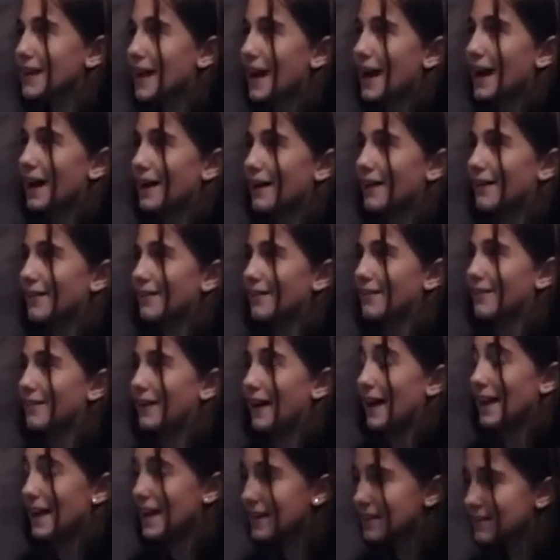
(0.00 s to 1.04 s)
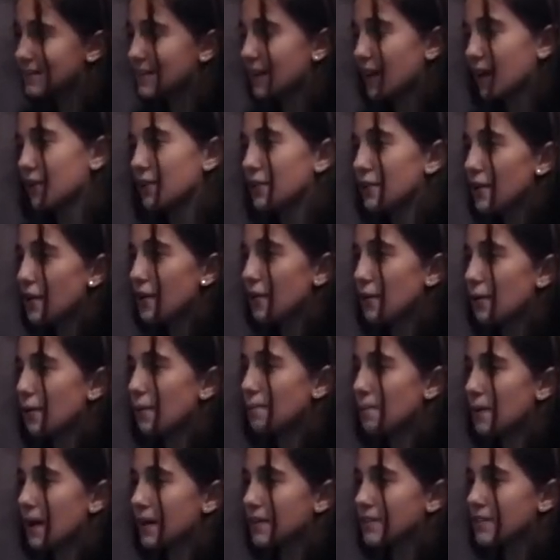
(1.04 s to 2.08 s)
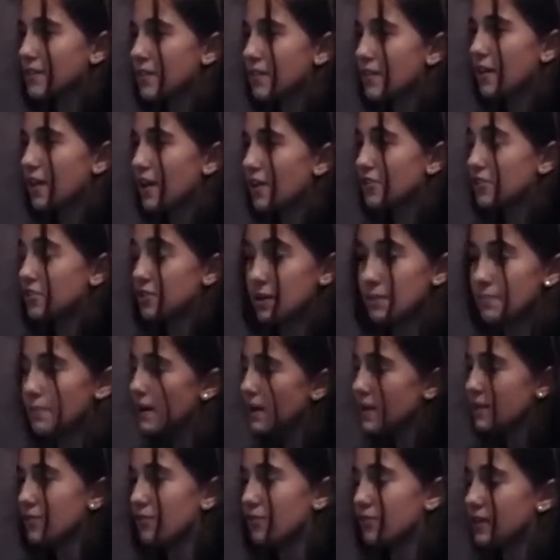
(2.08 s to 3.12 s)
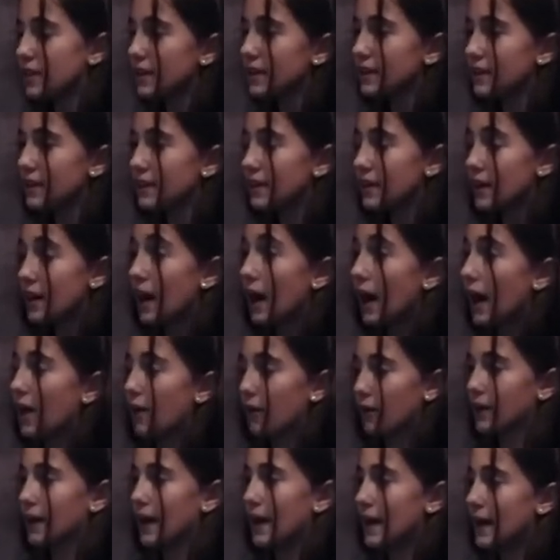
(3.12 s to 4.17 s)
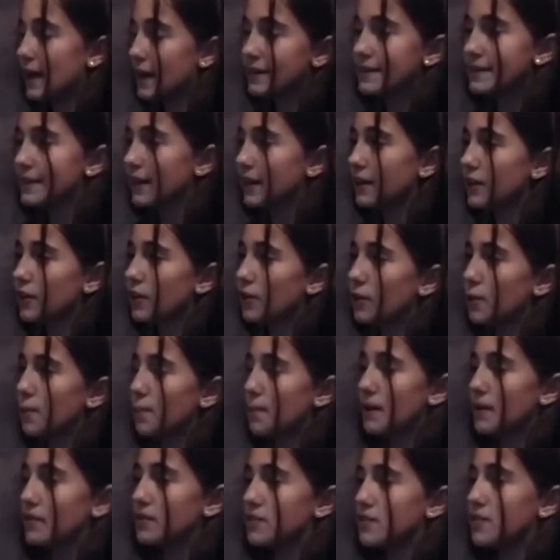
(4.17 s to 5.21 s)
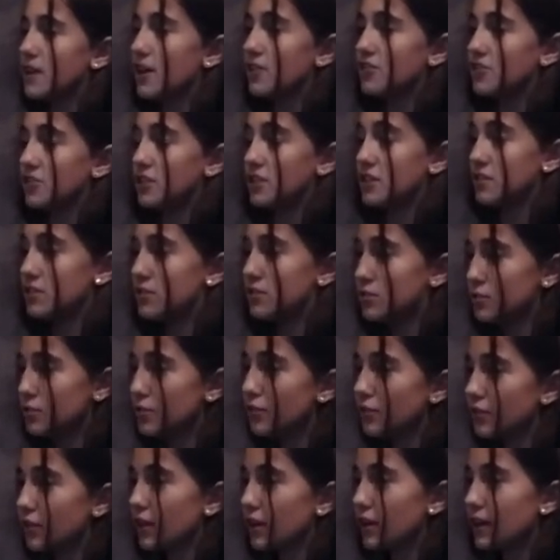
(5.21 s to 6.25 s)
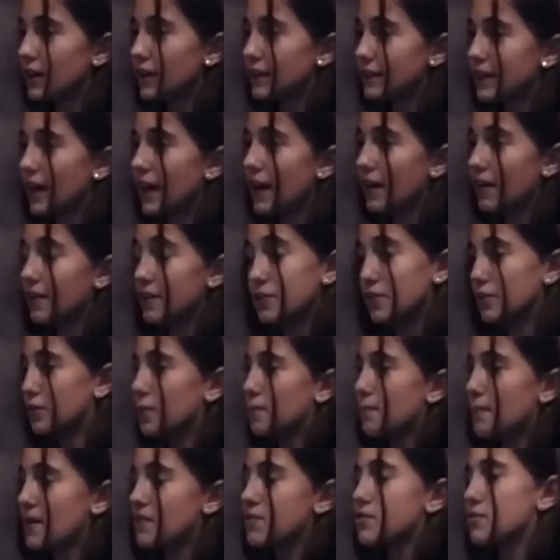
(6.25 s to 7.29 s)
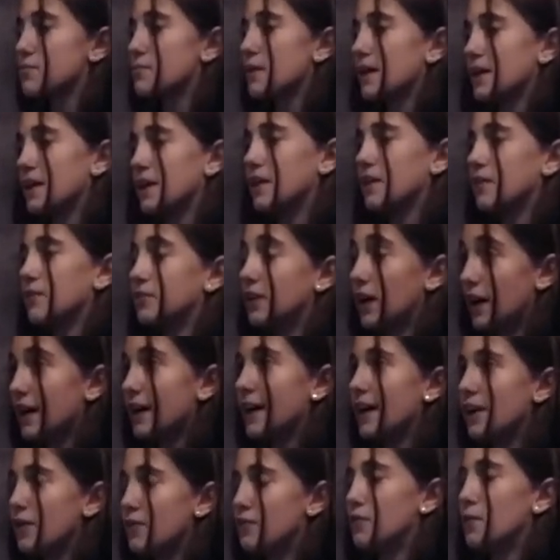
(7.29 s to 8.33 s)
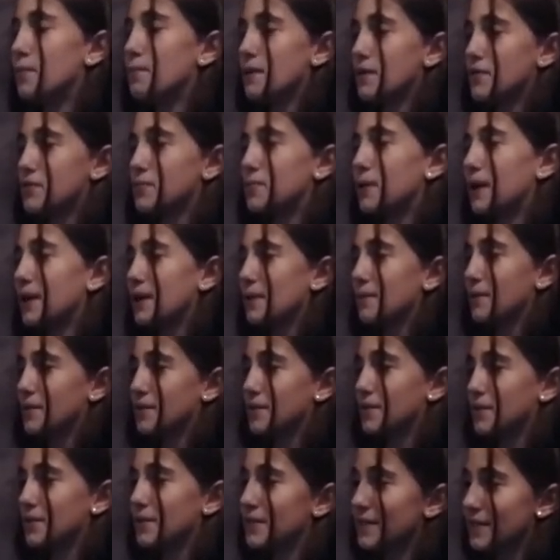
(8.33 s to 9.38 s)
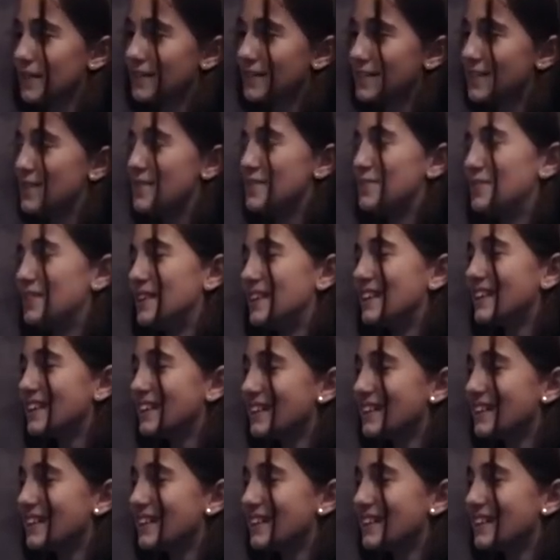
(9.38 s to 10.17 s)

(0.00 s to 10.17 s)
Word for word: car euh, à l'extérieur, le personnage est magnifique, alors qu'à l'intérieur, le personnage y souffre car il ne veut pas se marier. Enfin, elle ne veut pas se marier parce que c'est une fille.